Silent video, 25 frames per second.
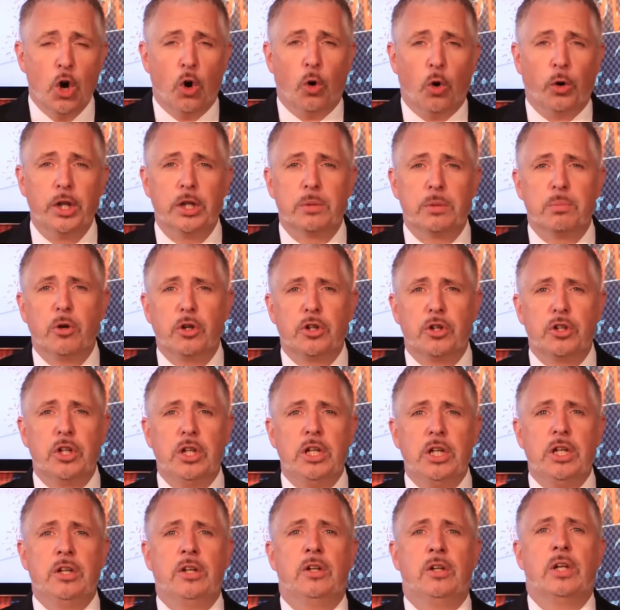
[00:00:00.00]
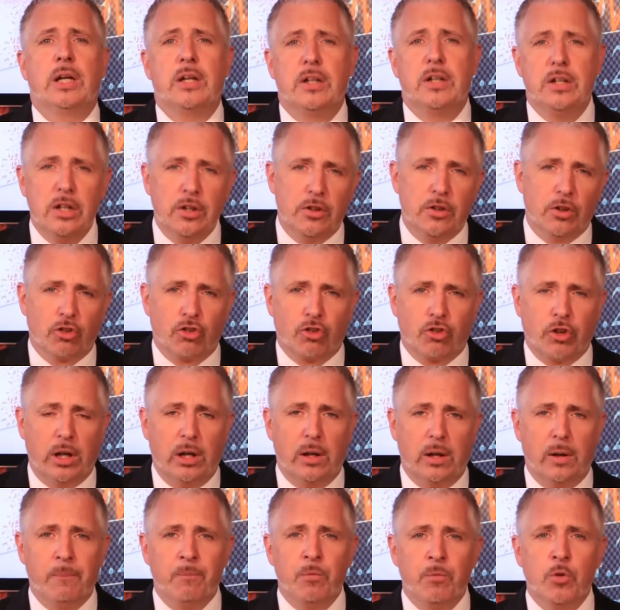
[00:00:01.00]
Und ich möchte Ihnen an dieser
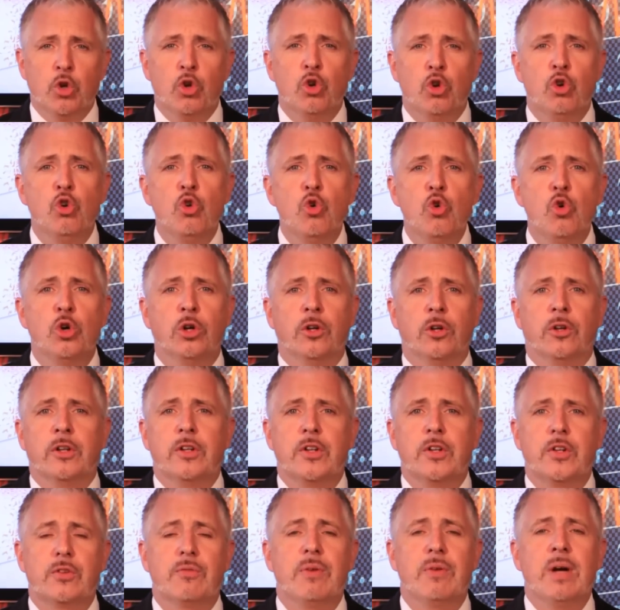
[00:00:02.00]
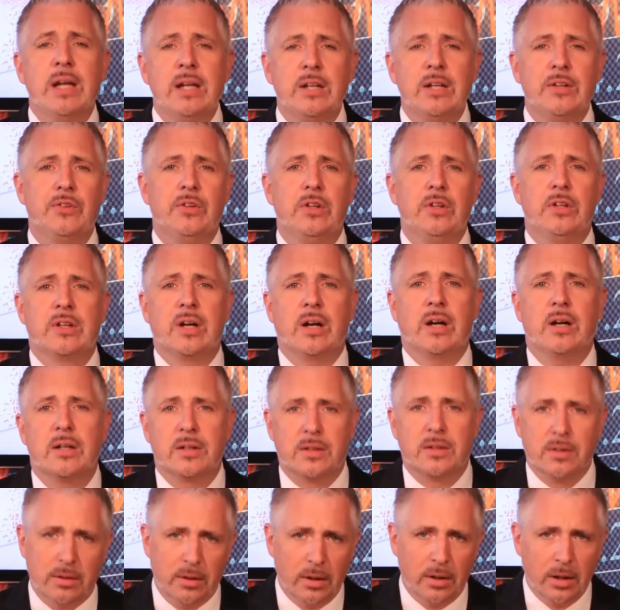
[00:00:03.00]
Stelle nur zwei
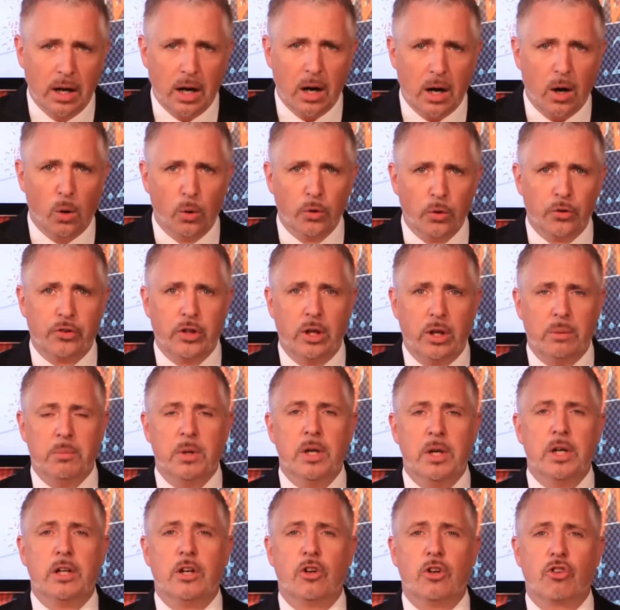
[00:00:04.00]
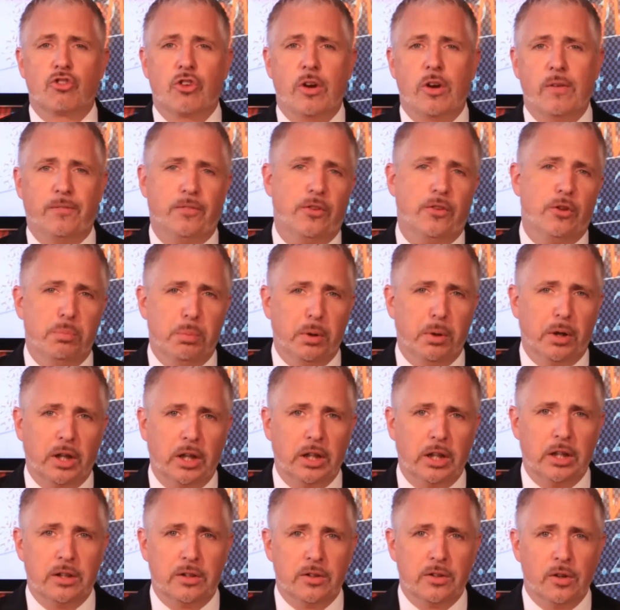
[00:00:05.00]
Zitate aus dem
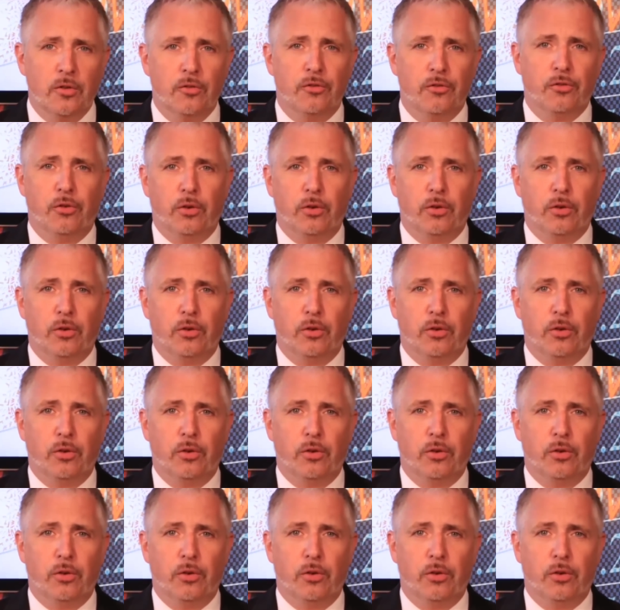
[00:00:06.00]
Geschäftsbericht